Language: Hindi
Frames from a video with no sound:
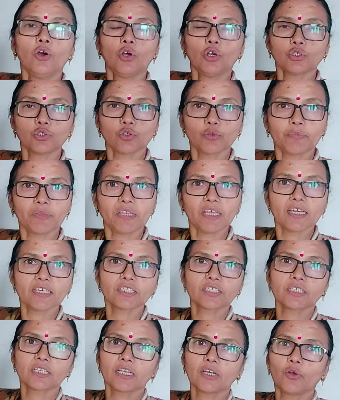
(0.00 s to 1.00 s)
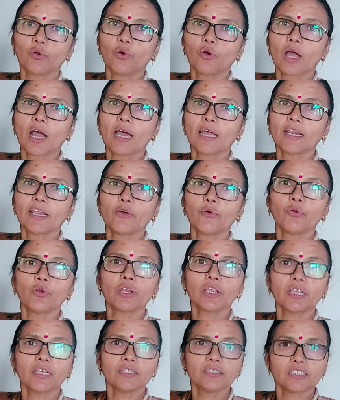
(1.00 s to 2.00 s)
और जो विदेश से लोग आ रहे हैं
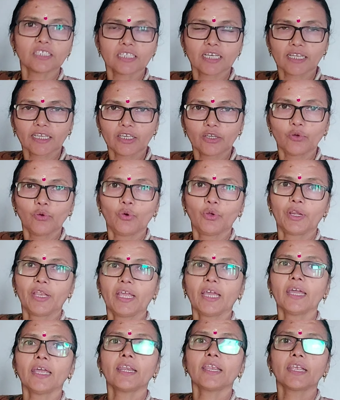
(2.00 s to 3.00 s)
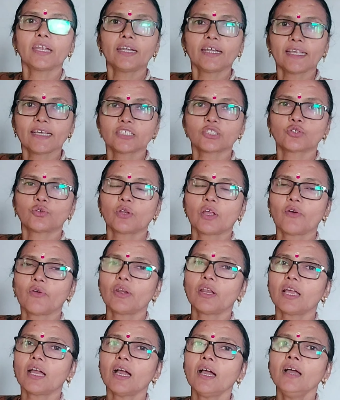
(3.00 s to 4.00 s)
उनकी चेकिंग हो रही है यानी कि टेस्ट हो रहा है
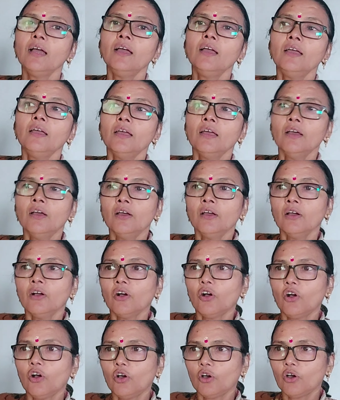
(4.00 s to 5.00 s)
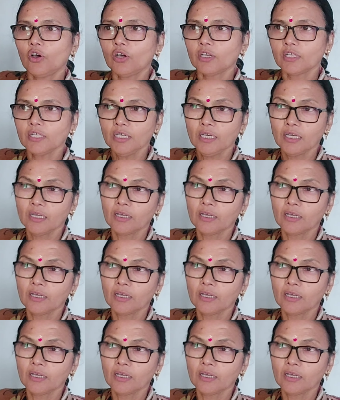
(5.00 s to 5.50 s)
उनका और